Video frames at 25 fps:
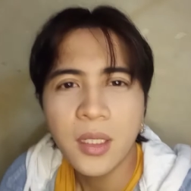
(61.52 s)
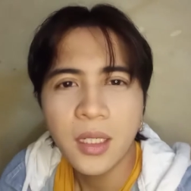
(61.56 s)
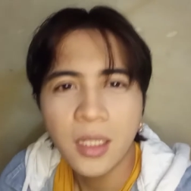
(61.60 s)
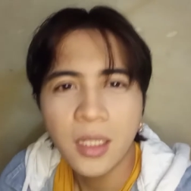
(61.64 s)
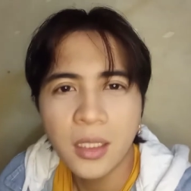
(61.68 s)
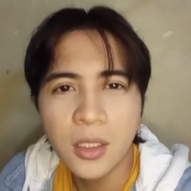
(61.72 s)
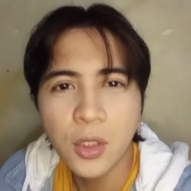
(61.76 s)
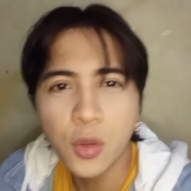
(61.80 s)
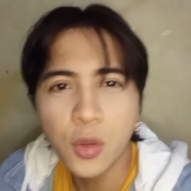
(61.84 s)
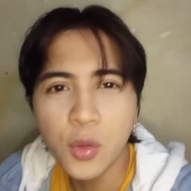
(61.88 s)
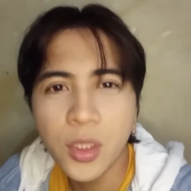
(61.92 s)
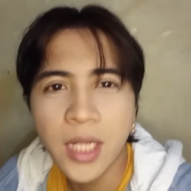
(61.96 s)

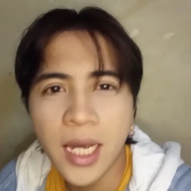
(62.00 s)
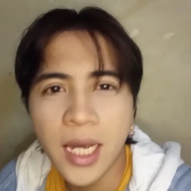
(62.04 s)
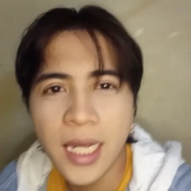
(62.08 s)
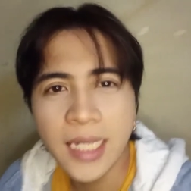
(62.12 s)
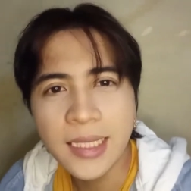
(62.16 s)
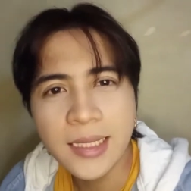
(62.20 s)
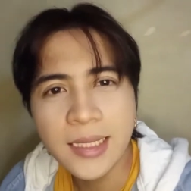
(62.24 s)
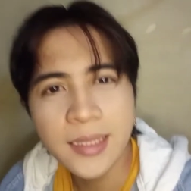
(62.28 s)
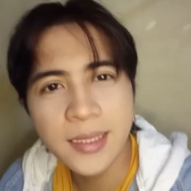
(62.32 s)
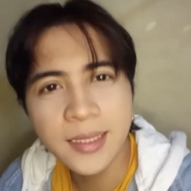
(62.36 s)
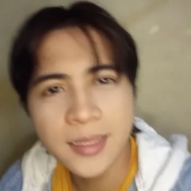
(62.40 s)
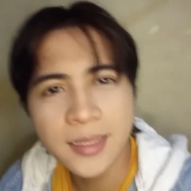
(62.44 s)
Hello
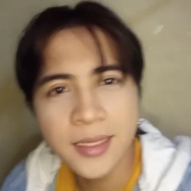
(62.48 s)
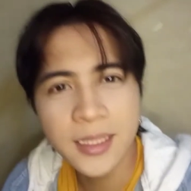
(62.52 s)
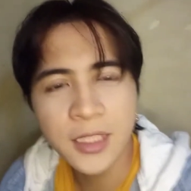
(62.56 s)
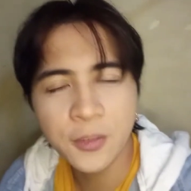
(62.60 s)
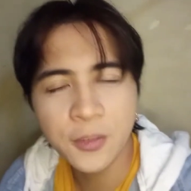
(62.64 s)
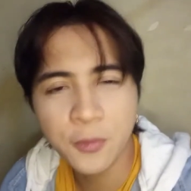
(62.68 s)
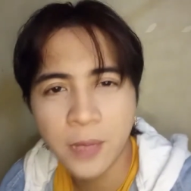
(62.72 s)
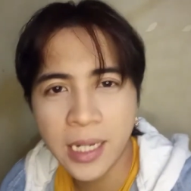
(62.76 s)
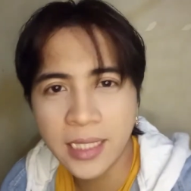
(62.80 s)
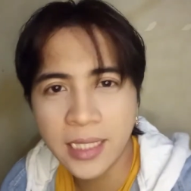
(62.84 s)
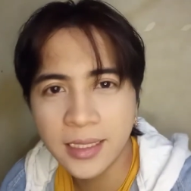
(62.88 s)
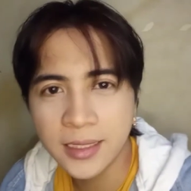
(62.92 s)
guys, this is
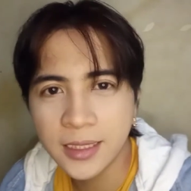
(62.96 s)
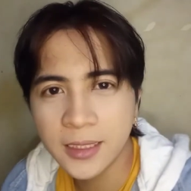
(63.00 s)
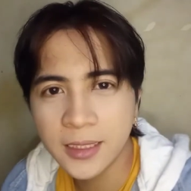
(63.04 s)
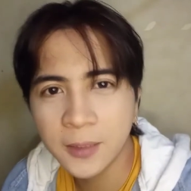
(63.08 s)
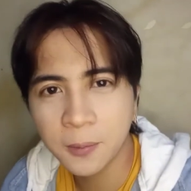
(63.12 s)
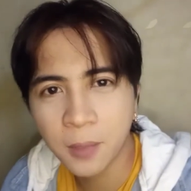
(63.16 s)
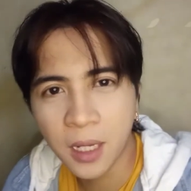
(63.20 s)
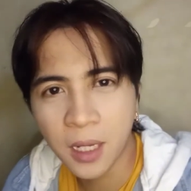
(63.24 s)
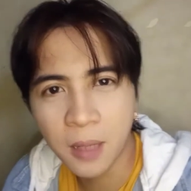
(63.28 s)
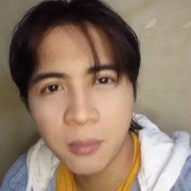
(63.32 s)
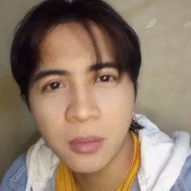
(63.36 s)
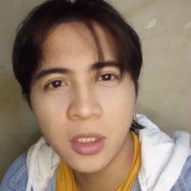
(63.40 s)
Francis
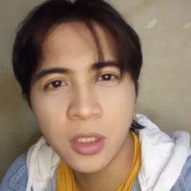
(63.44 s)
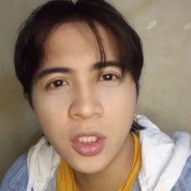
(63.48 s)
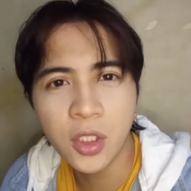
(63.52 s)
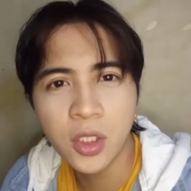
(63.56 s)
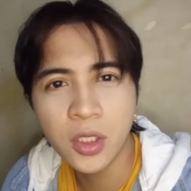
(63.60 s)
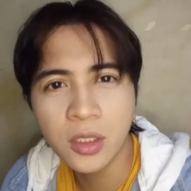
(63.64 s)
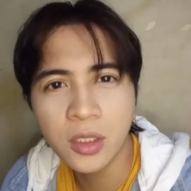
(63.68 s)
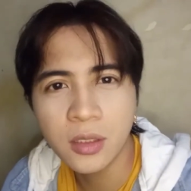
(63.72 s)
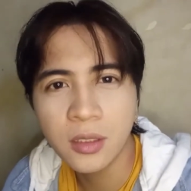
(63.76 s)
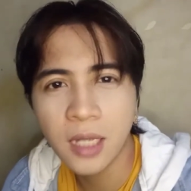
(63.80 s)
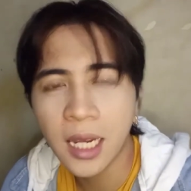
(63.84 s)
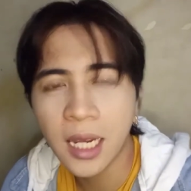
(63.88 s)
Pablo.
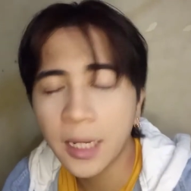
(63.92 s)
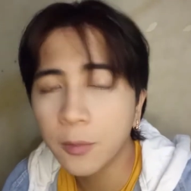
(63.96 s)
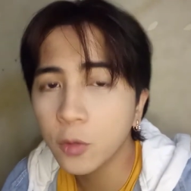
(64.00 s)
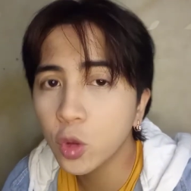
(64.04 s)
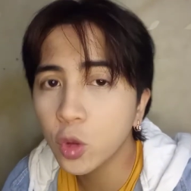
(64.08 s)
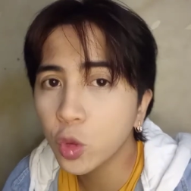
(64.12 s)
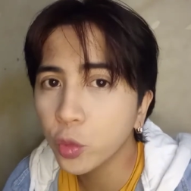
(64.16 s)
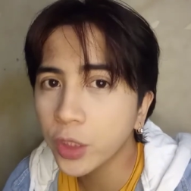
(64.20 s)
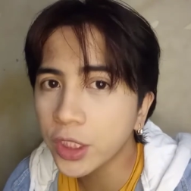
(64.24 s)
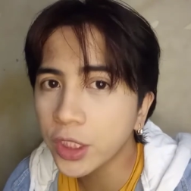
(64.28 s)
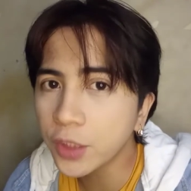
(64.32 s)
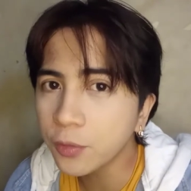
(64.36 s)
I'm
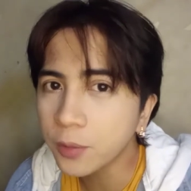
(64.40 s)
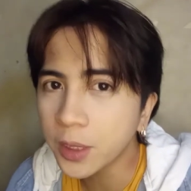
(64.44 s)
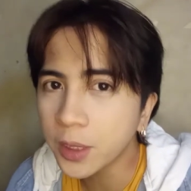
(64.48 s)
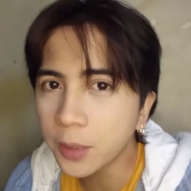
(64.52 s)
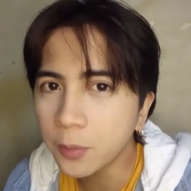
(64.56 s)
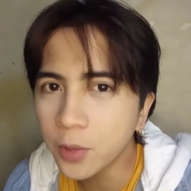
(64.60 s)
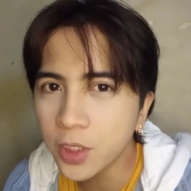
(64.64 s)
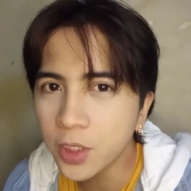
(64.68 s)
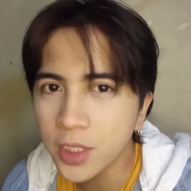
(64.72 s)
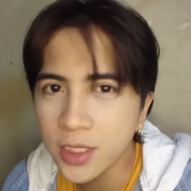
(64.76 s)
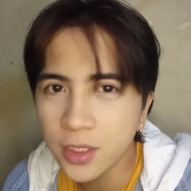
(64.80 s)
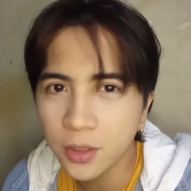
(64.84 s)
25
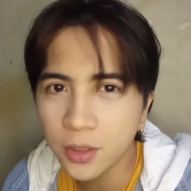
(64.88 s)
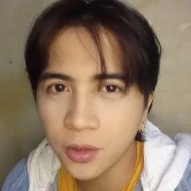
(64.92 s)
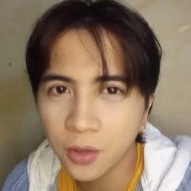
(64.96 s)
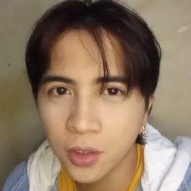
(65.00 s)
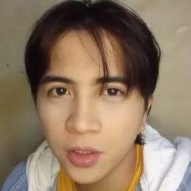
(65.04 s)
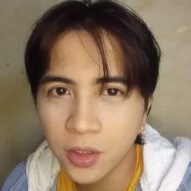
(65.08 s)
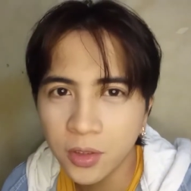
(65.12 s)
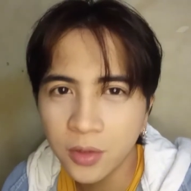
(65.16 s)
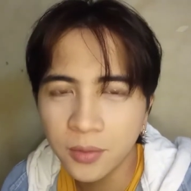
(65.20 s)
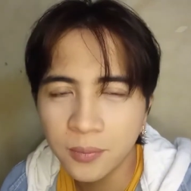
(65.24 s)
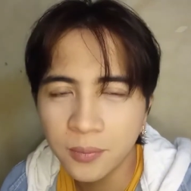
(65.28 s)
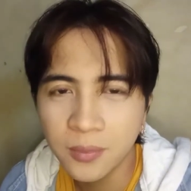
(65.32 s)
years
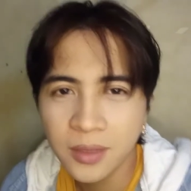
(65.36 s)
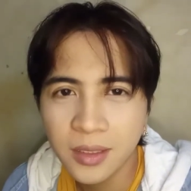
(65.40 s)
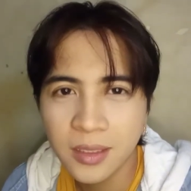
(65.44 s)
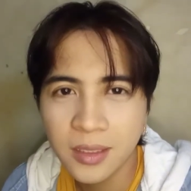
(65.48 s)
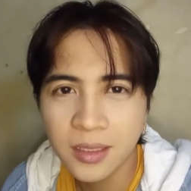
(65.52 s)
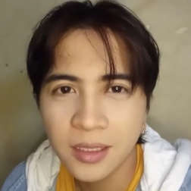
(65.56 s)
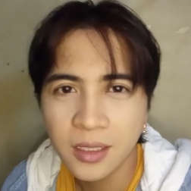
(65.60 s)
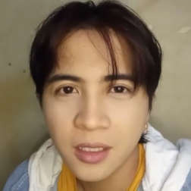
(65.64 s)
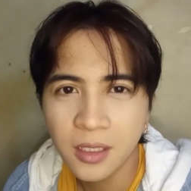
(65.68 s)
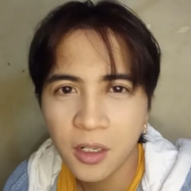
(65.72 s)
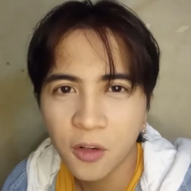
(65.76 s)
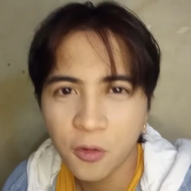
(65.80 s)
old
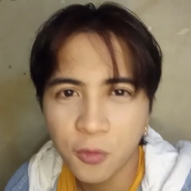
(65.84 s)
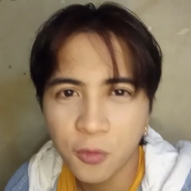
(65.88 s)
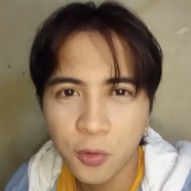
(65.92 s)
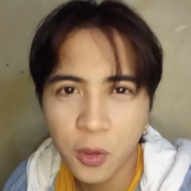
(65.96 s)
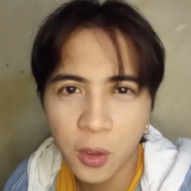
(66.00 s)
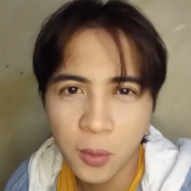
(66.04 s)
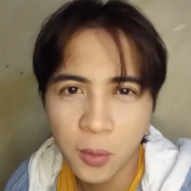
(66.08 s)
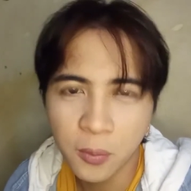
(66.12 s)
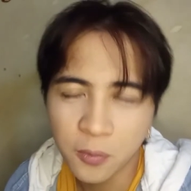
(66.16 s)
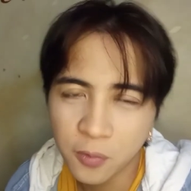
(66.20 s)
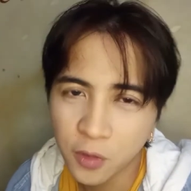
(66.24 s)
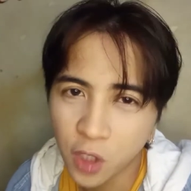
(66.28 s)

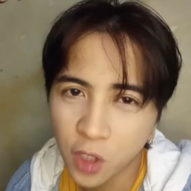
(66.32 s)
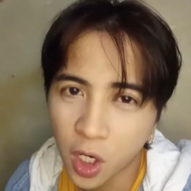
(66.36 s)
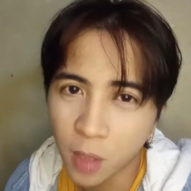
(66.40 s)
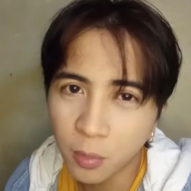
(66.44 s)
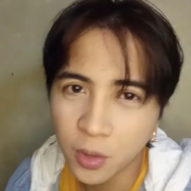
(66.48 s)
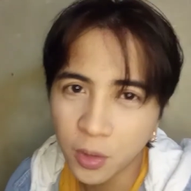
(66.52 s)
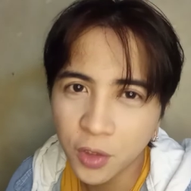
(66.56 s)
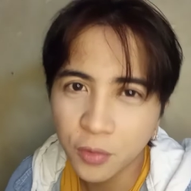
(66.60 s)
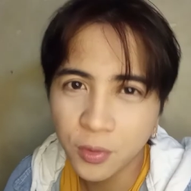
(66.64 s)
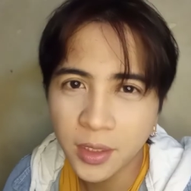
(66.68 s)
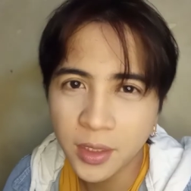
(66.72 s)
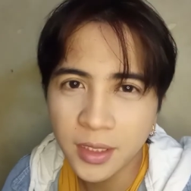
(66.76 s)
from
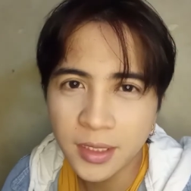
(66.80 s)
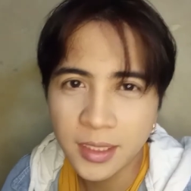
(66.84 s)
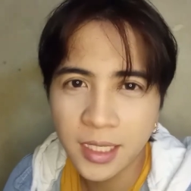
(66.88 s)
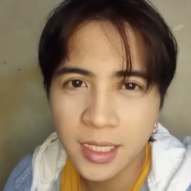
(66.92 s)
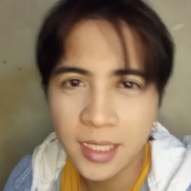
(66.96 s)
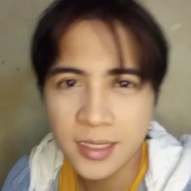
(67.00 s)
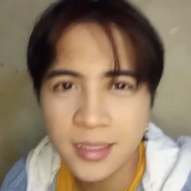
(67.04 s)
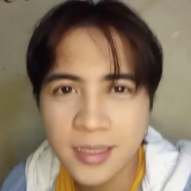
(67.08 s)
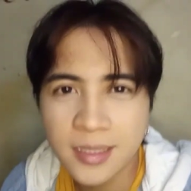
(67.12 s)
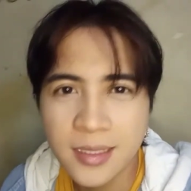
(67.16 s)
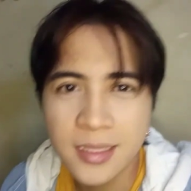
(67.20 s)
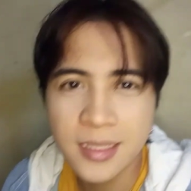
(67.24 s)
Commonwealth
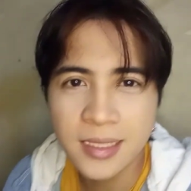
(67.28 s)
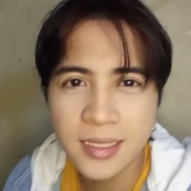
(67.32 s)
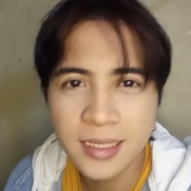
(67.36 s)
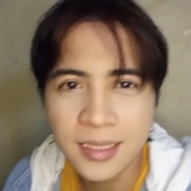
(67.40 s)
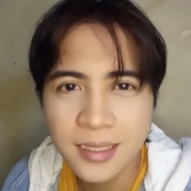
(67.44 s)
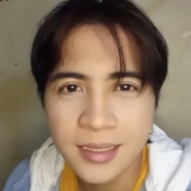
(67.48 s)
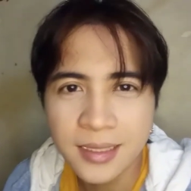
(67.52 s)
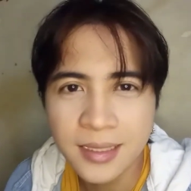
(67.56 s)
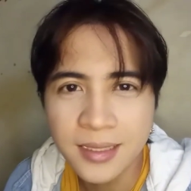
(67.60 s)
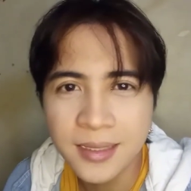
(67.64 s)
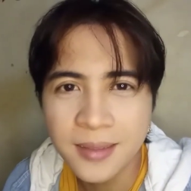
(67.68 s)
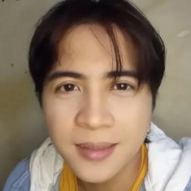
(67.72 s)
Quezon
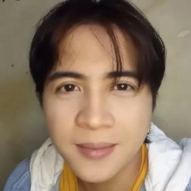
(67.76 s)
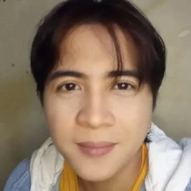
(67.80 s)
City.